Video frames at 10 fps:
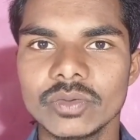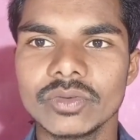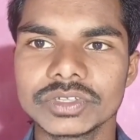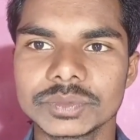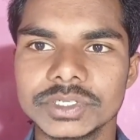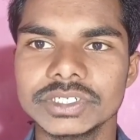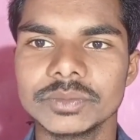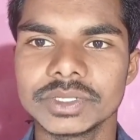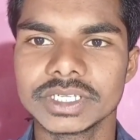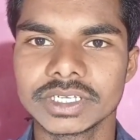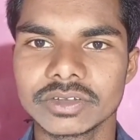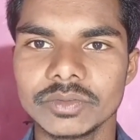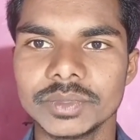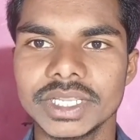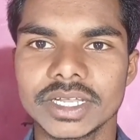वो इस वीडियो में देखने
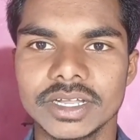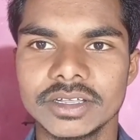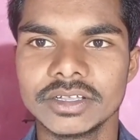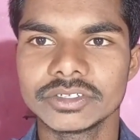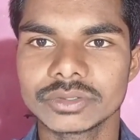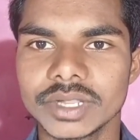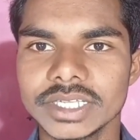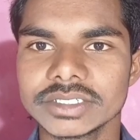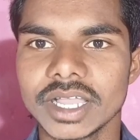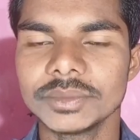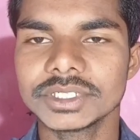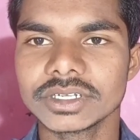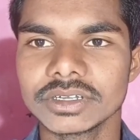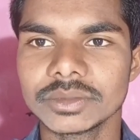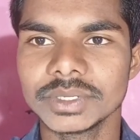को मिलेगा सो गायस गैस अभी तक
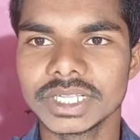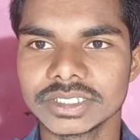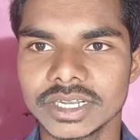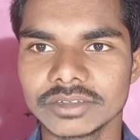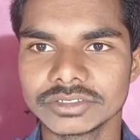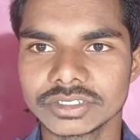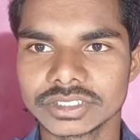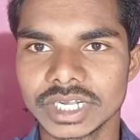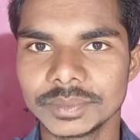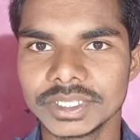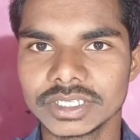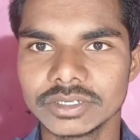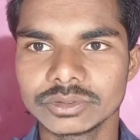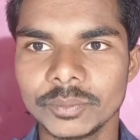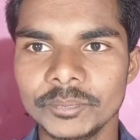अगर मेरा चैनल को सब्सक्राइब नहीं
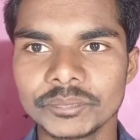किया हो तो